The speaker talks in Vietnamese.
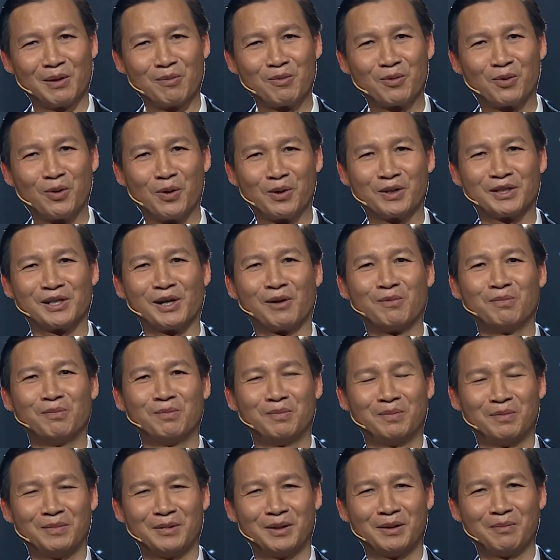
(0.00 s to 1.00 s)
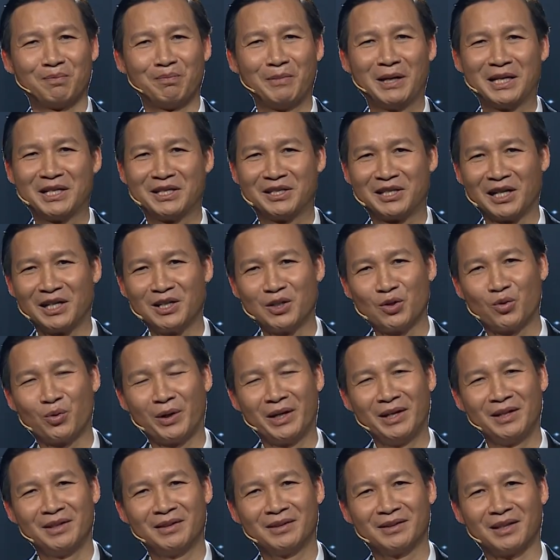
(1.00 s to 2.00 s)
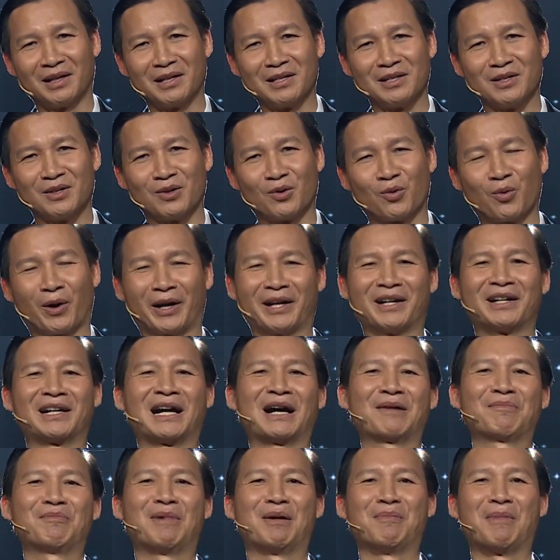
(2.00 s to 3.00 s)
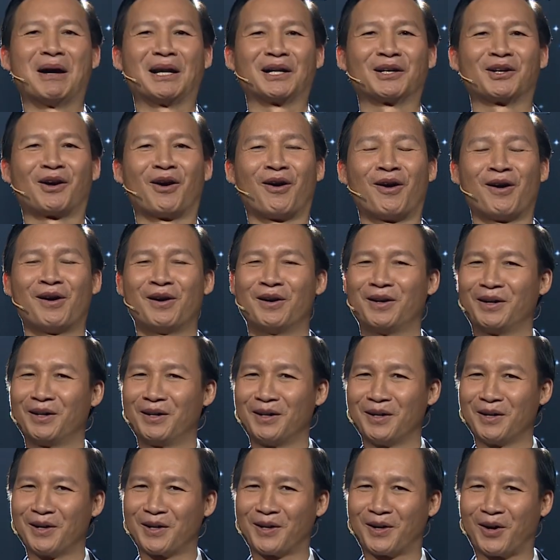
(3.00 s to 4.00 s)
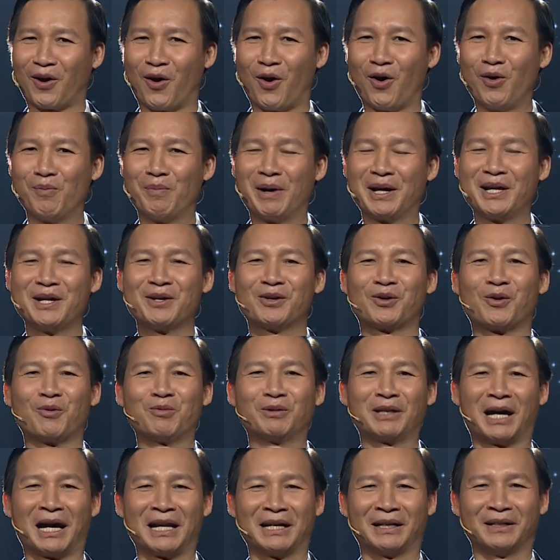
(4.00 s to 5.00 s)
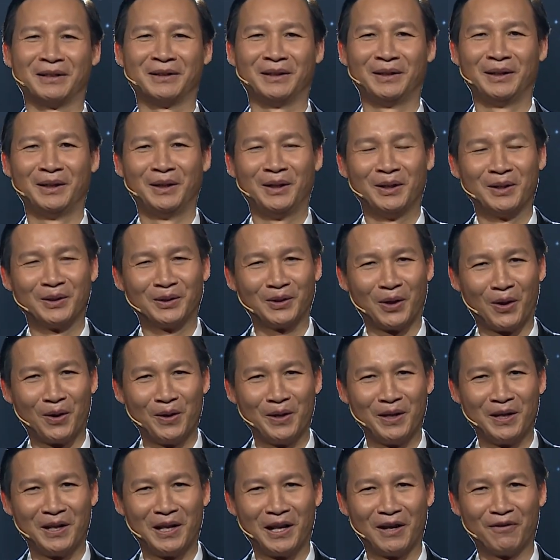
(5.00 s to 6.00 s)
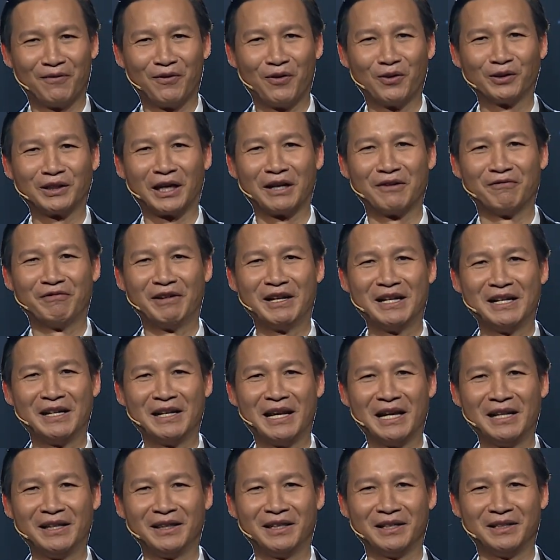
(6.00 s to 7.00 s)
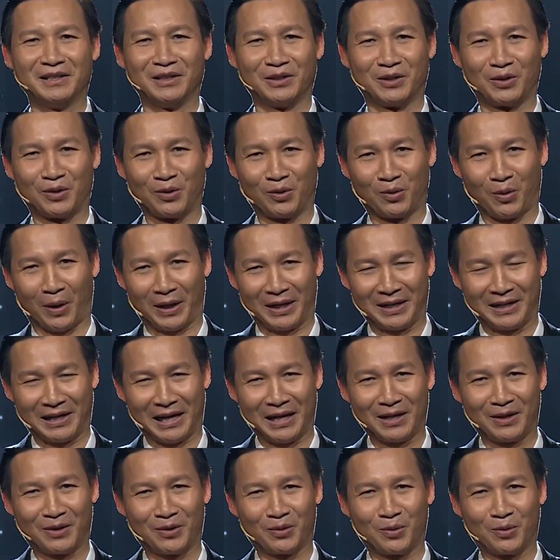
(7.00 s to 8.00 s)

trong cuộc sống biết trân quý từng khoảnh khắc mà bạn có khó mấy cũng thành tôi là vũ thành vinh đến từ khoảnh khắc